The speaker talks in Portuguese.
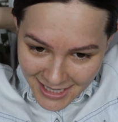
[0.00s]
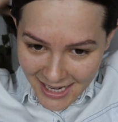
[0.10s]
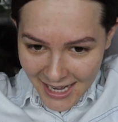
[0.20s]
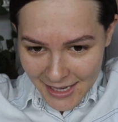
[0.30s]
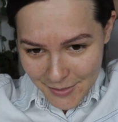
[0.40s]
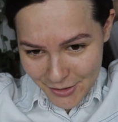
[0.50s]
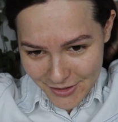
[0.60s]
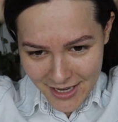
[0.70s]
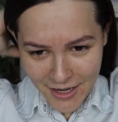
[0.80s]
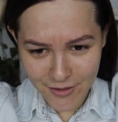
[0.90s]
Ai, meu
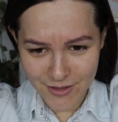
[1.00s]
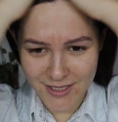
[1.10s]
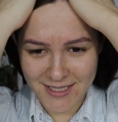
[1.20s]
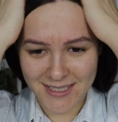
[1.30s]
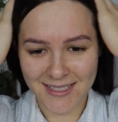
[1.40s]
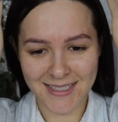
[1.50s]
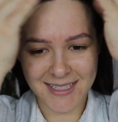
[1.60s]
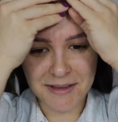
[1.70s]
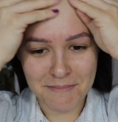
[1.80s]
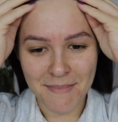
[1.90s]
Deus,
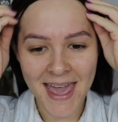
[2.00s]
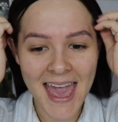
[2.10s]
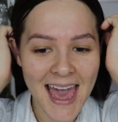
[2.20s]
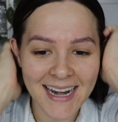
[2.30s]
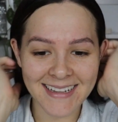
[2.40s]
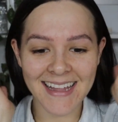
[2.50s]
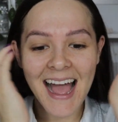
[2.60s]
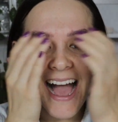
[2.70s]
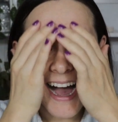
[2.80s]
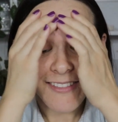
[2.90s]
que merda!
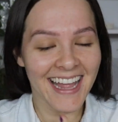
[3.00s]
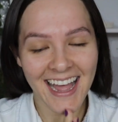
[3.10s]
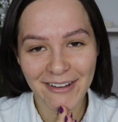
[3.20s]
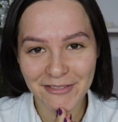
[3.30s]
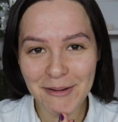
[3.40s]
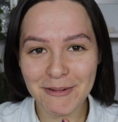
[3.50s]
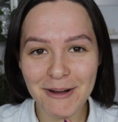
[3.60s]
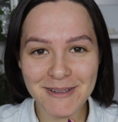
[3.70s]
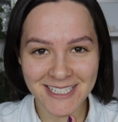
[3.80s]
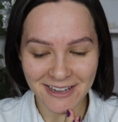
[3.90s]
Tá, vamos
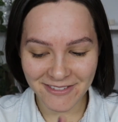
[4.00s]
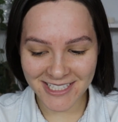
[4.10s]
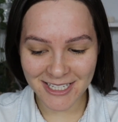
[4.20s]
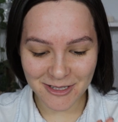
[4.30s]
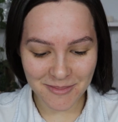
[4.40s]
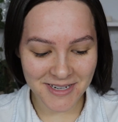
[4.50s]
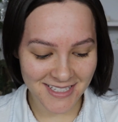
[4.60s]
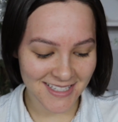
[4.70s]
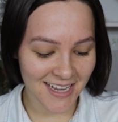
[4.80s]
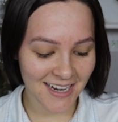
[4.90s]
começar a fazer a
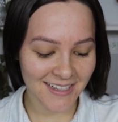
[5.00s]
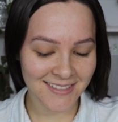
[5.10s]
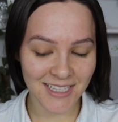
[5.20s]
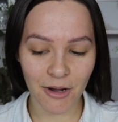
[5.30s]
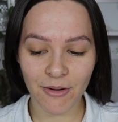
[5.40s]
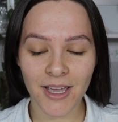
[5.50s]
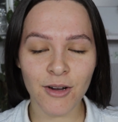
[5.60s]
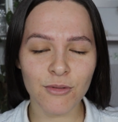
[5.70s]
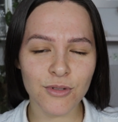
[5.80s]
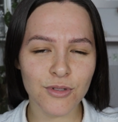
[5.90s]
sobrancelha então.
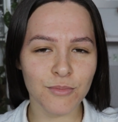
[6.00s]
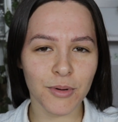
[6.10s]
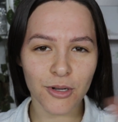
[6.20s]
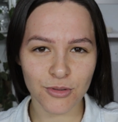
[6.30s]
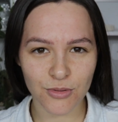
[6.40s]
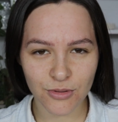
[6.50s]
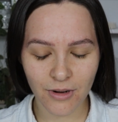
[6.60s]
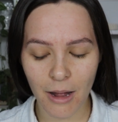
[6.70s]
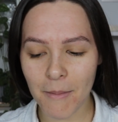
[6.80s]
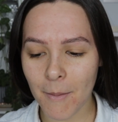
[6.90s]
Eu uso um
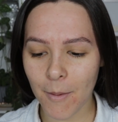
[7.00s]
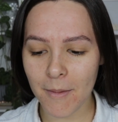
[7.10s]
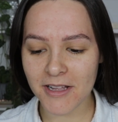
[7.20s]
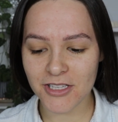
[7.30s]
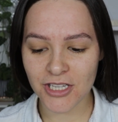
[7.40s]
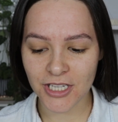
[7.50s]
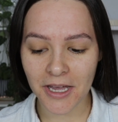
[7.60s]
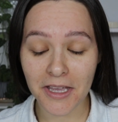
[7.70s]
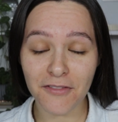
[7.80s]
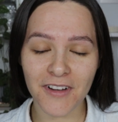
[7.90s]
produto lá, uma
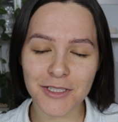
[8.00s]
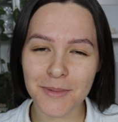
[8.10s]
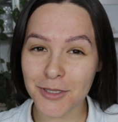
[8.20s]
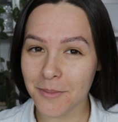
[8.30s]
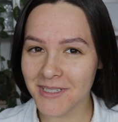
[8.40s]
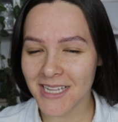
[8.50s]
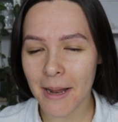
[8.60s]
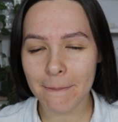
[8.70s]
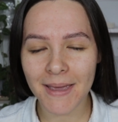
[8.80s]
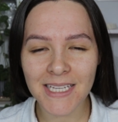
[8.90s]
pomadinha, e faço uma
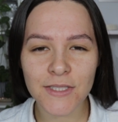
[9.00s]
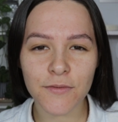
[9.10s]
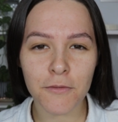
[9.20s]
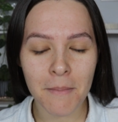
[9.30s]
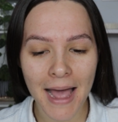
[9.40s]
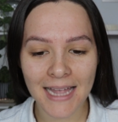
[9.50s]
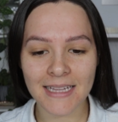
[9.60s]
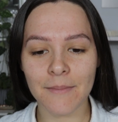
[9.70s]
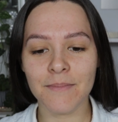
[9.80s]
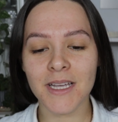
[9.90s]
sobrancelha bem
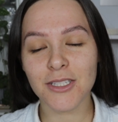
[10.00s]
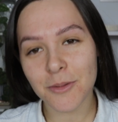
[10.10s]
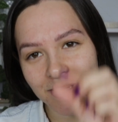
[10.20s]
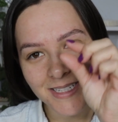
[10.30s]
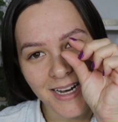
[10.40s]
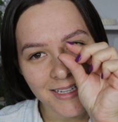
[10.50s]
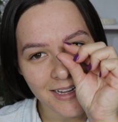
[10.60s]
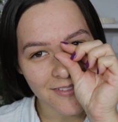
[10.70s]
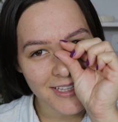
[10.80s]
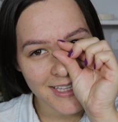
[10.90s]
esfumada. Minha sobrancelha
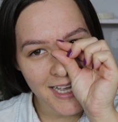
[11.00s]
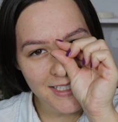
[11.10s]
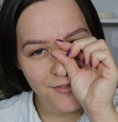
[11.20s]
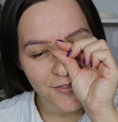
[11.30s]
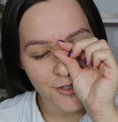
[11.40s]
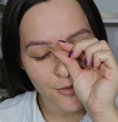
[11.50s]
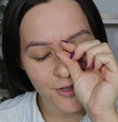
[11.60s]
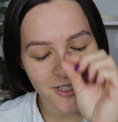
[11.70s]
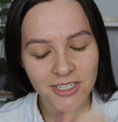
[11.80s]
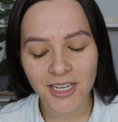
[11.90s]
tava dessa
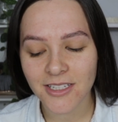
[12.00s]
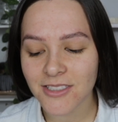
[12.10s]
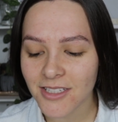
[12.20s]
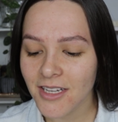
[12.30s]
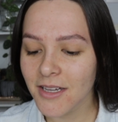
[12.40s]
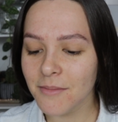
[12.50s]
finura, gente.